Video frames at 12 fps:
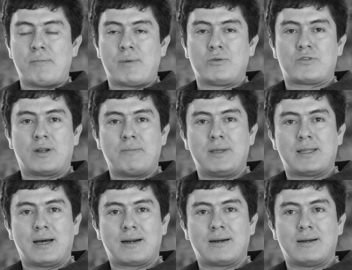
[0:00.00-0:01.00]
me gustaría
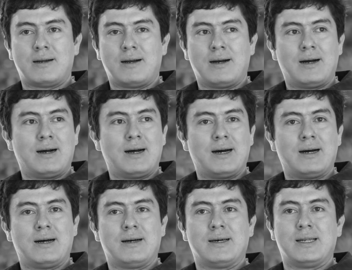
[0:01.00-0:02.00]
invitar
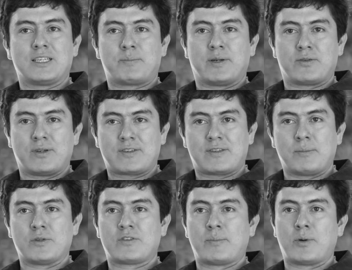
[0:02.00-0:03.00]
a las personas que están
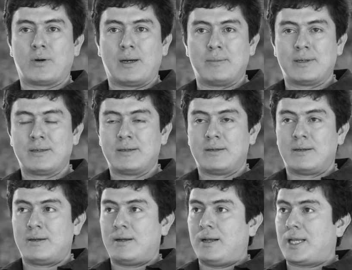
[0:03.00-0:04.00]
viendo este programa
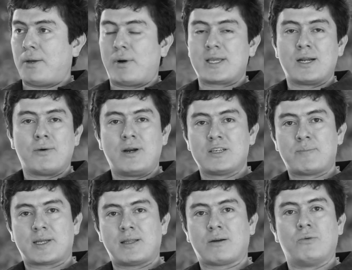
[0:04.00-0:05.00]
que vayan a ver el
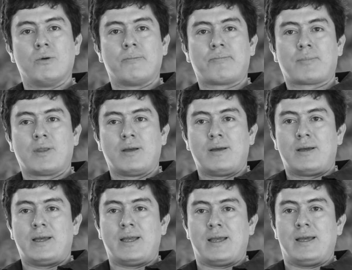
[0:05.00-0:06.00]
espectáculo.
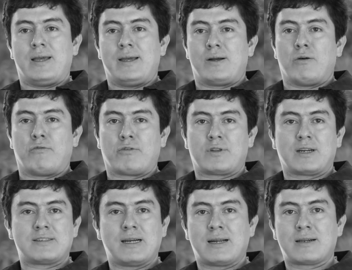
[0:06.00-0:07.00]
Eh,
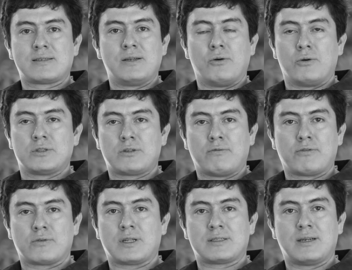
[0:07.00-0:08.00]
confrontarse a garras de oro es
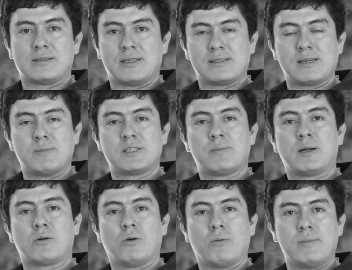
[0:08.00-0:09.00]
confrontarse a la esencia misma
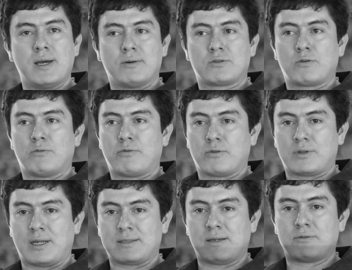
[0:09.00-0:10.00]
del colombiano, es
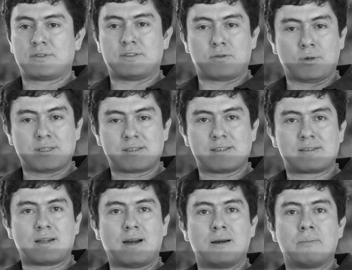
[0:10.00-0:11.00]
confrontarse a nuestra historia
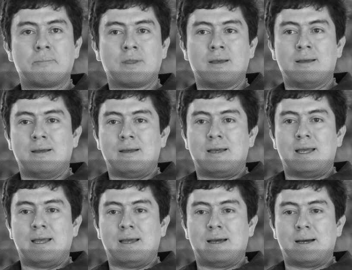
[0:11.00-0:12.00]
ancestral,
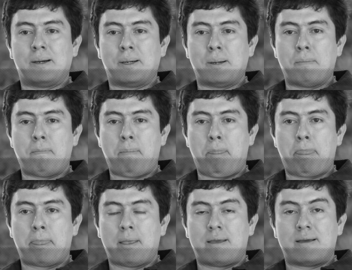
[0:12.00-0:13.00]
eh,
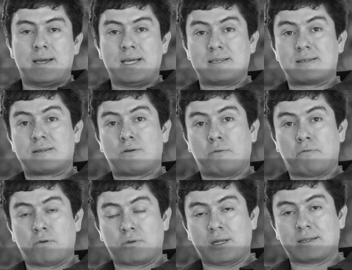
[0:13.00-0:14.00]
es
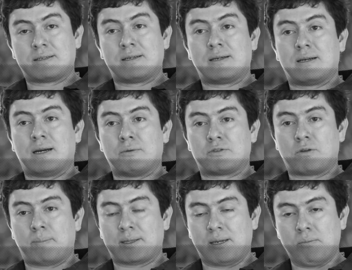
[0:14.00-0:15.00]
confrontarse a nuestro
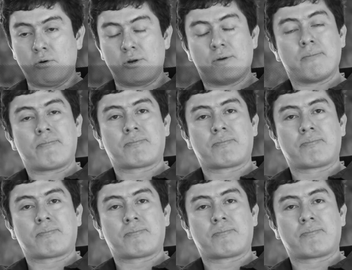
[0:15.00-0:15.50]
patrimonio.